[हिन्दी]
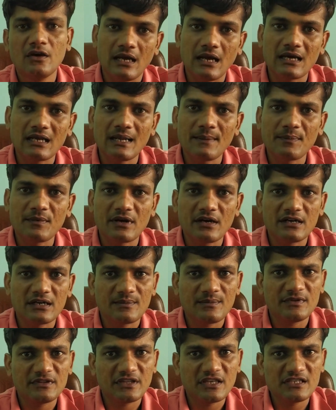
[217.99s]
अगर आप करंट
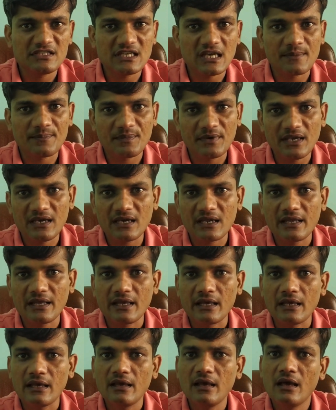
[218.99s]
मंथ की ई पे कर रहे
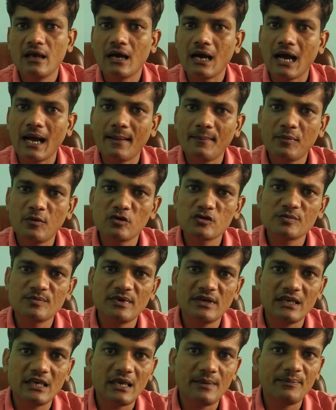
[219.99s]
हैं आपको
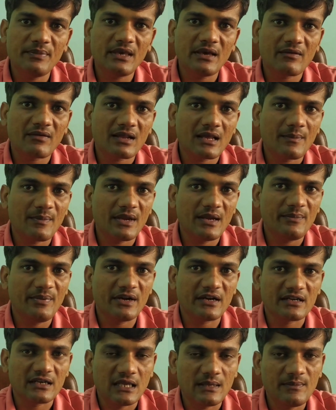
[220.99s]
उसमें ए बी आर का
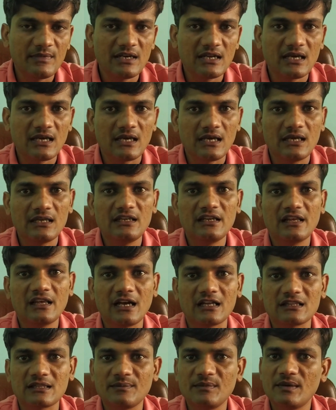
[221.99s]
बेनिफिट नहीं मिला है इनके
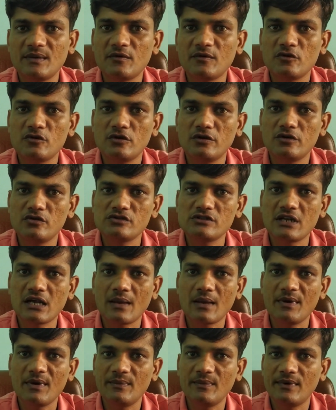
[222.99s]
आत्मनिर्भर योजना
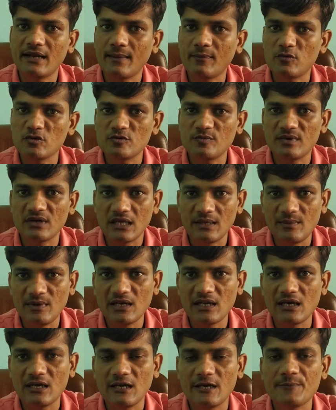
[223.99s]
का बेनिफिट आपको उसमें नहीं
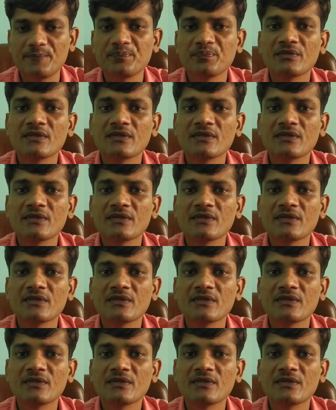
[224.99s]
मिला है